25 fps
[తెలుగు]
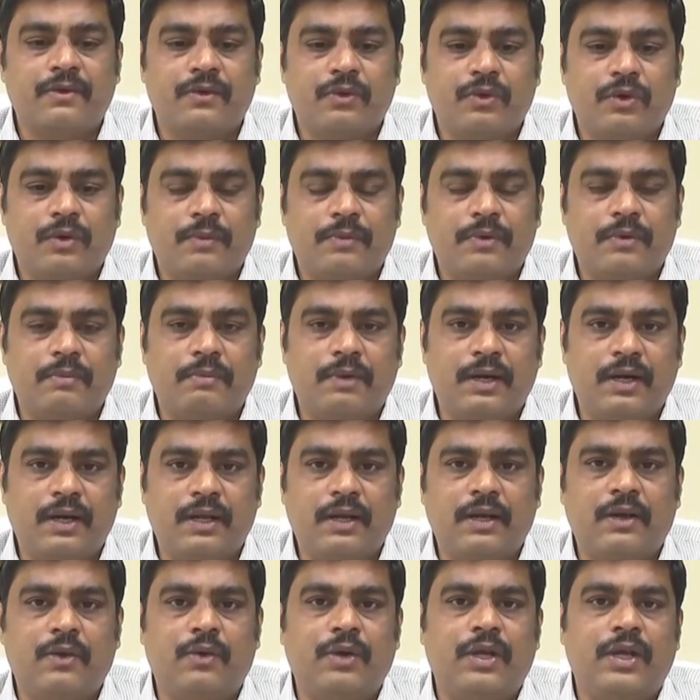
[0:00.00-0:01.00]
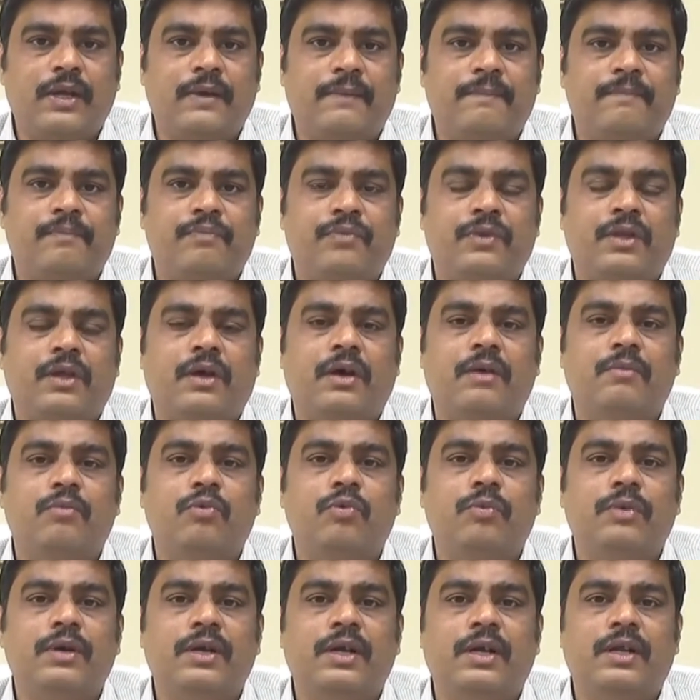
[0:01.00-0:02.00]
సో అప్పుడు మండల్లోనే ఆ
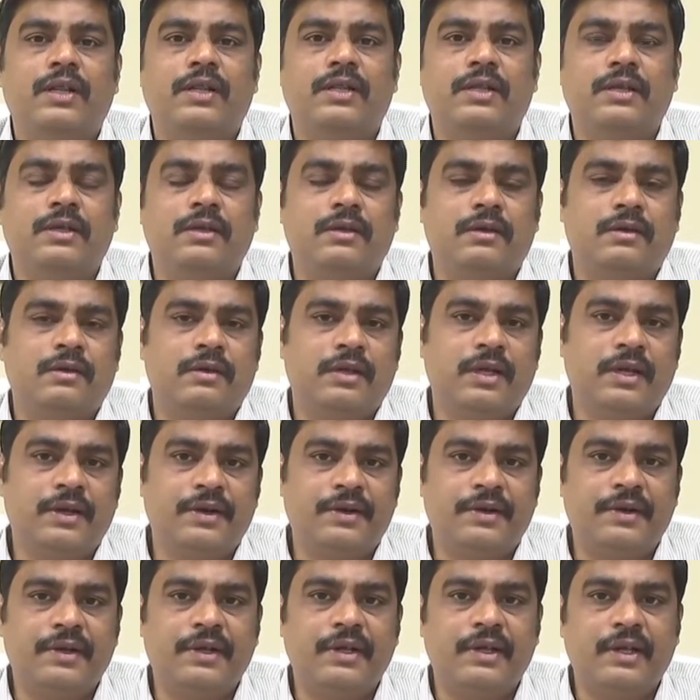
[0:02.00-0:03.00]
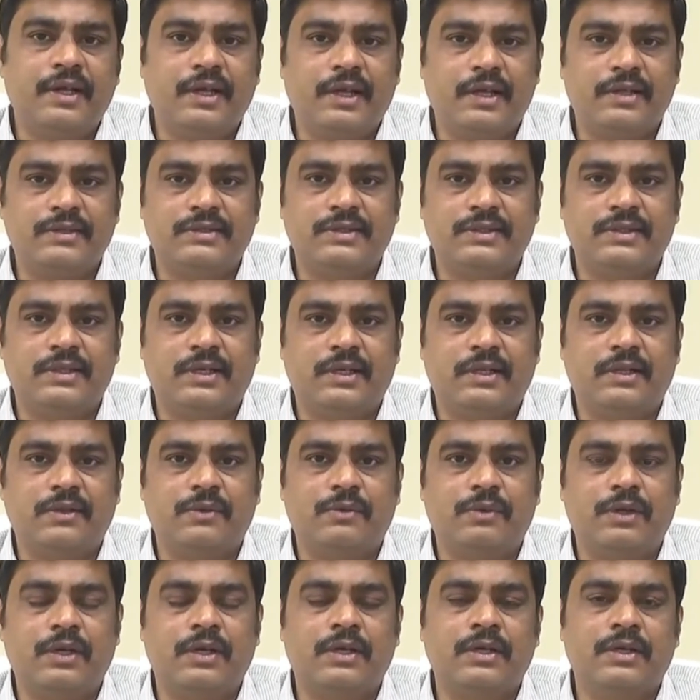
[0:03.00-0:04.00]
మూమెంట్ అనేది ఎంట్రీ ఎగ్జిట్
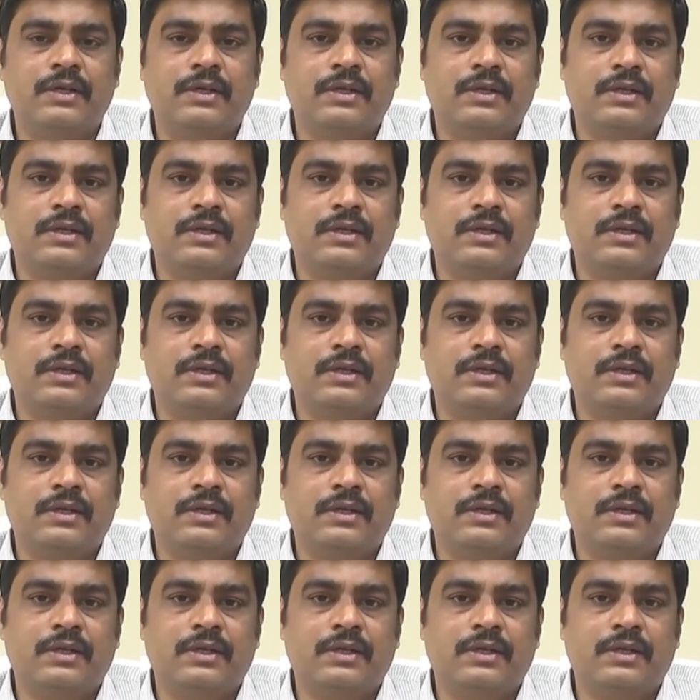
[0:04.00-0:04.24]
అనేది కూడా